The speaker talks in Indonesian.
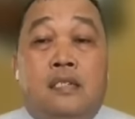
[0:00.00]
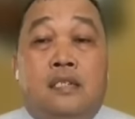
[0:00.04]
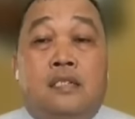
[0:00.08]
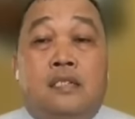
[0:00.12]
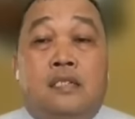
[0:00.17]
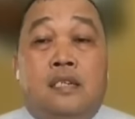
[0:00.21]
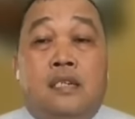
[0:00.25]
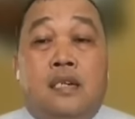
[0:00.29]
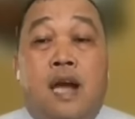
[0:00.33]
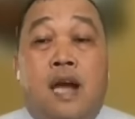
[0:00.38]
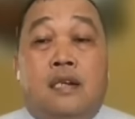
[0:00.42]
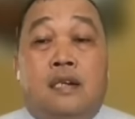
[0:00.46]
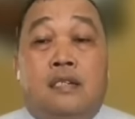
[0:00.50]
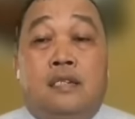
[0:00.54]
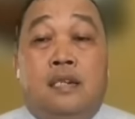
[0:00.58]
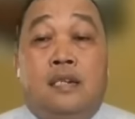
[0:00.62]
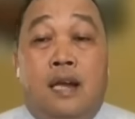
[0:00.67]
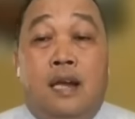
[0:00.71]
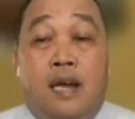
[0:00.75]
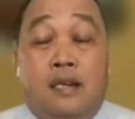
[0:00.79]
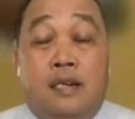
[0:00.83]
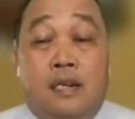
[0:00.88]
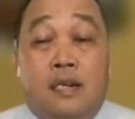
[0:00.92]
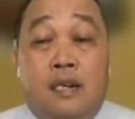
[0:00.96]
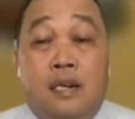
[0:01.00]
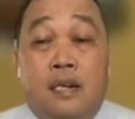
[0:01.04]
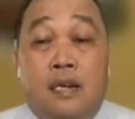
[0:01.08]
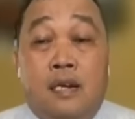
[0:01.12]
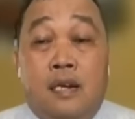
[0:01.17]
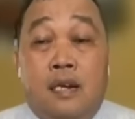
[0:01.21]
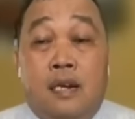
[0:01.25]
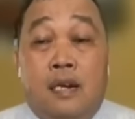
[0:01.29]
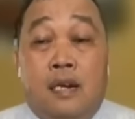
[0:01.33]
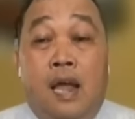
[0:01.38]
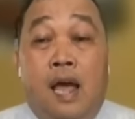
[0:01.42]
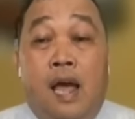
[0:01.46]
sisi keadilan.
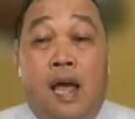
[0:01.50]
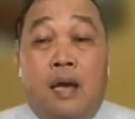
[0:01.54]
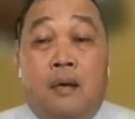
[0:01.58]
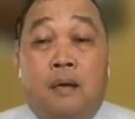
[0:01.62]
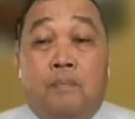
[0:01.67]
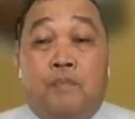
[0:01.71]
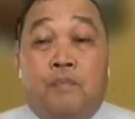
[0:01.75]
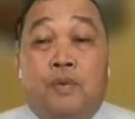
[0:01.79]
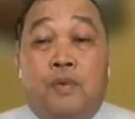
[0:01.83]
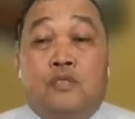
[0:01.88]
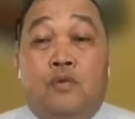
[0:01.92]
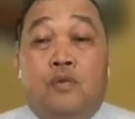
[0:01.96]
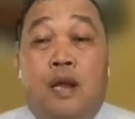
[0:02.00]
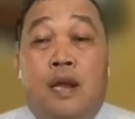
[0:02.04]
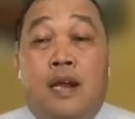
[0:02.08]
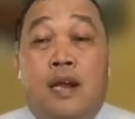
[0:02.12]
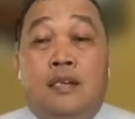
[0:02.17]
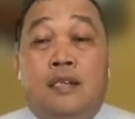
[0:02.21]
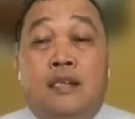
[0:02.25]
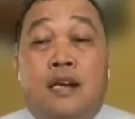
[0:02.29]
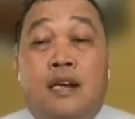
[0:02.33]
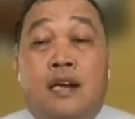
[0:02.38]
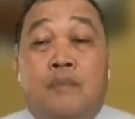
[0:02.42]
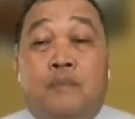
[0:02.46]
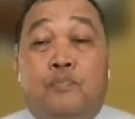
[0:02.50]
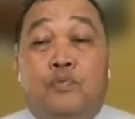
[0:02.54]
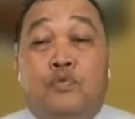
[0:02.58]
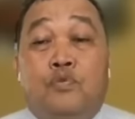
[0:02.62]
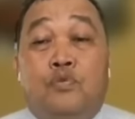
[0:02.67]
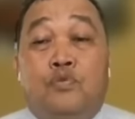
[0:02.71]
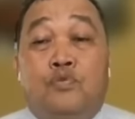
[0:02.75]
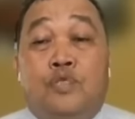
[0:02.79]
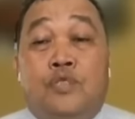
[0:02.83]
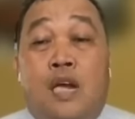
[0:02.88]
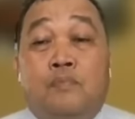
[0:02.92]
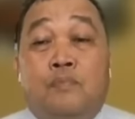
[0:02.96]
Nah, persoalannya kan
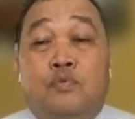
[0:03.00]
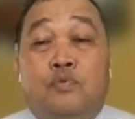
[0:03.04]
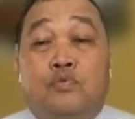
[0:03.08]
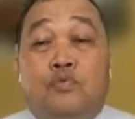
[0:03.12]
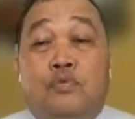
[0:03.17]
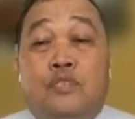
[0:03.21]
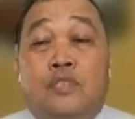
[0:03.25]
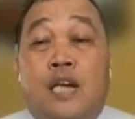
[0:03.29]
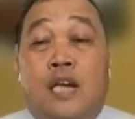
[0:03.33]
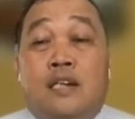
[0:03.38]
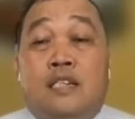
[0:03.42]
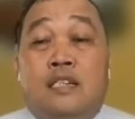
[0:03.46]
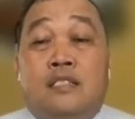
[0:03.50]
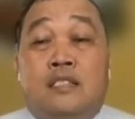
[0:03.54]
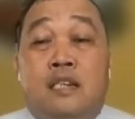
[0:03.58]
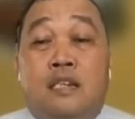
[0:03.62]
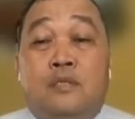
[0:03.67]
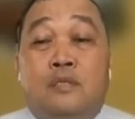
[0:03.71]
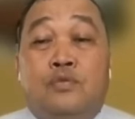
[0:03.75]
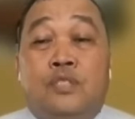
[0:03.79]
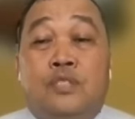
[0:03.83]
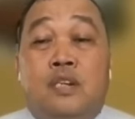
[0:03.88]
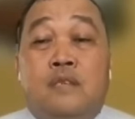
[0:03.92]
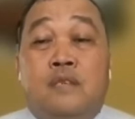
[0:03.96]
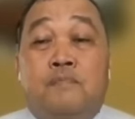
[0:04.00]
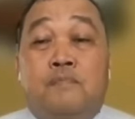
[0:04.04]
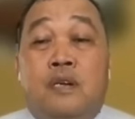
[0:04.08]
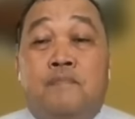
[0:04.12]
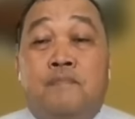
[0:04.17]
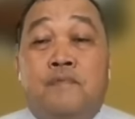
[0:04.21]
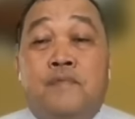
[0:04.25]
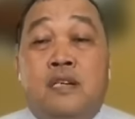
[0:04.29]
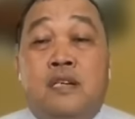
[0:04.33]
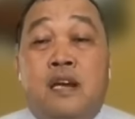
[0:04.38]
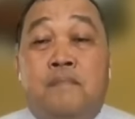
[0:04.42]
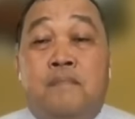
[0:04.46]
putusan-putusan kita itu sering
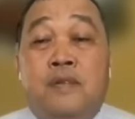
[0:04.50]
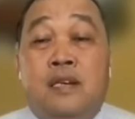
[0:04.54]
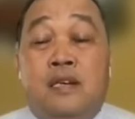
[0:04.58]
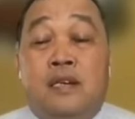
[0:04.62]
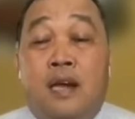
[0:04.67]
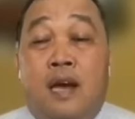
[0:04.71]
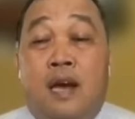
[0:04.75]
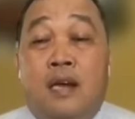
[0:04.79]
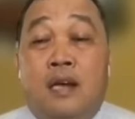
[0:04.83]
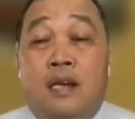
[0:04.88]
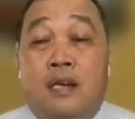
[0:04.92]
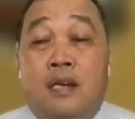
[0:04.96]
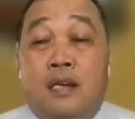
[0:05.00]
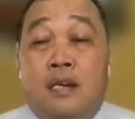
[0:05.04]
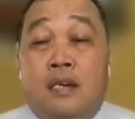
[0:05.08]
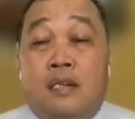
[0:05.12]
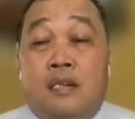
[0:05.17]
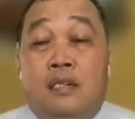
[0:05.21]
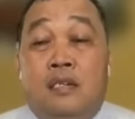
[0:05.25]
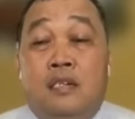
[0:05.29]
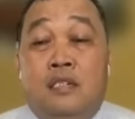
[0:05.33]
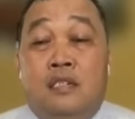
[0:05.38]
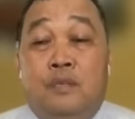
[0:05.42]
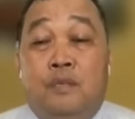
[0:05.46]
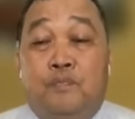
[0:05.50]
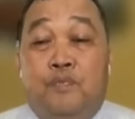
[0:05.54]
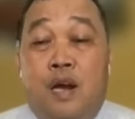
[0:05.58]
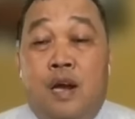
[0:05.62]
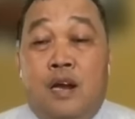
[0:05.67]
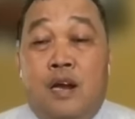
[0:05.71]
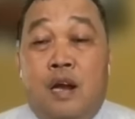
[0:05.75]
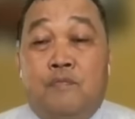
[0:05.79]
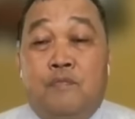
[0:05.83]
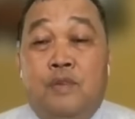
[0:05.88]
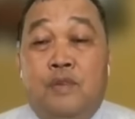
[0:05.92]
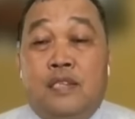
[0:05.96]
berbeda-beda. Di sebuah
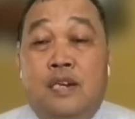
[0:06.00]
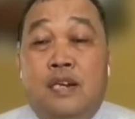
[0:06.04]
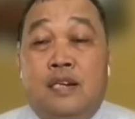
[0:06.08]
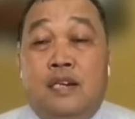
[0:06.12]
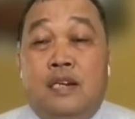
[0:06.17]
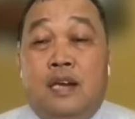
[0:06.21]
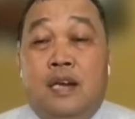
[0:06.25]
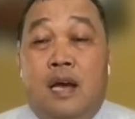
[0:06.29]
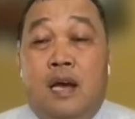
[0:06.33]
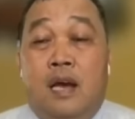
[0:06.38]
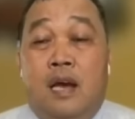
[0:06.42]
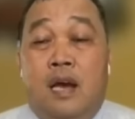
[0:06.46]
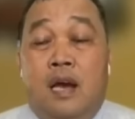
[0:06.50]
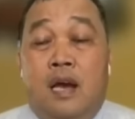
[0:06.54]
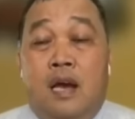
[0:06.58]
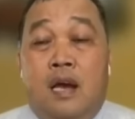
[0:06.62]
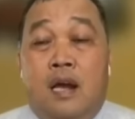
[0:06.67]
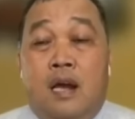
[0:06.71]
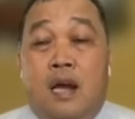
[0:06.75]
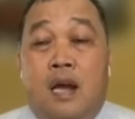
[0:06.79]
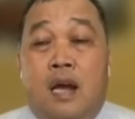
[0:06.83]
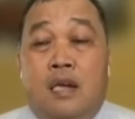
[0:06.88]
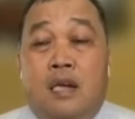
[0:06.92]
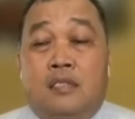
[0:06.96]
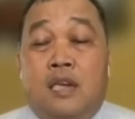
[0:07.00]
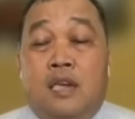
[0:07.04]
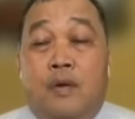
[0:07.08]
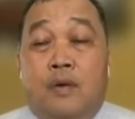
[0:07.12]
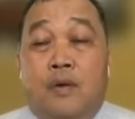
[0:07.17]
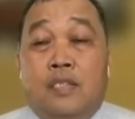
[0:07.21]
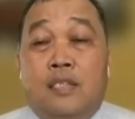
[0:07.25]
kabupaten di eh, Jawa